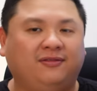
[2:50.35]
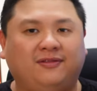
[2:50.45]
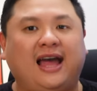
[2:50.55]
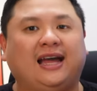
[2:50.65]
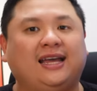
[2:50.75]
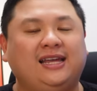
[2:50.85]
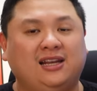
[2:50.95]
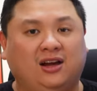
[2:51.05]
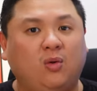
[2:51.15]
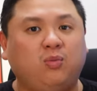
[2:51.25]
và cái
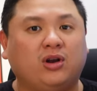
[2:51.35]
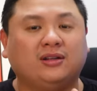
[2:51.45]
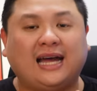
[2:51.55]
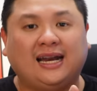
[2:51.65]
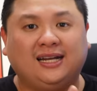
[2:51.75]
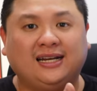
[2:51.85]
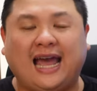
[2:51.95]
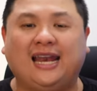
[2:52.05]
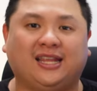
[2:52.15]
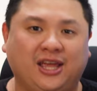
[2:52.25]
lực hút của nó tăng lên
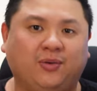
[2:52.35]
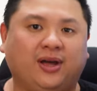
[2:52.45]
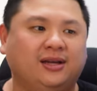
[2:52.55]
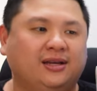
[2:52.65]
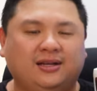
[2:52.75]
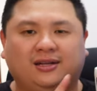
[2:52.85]
khá là nhiều ha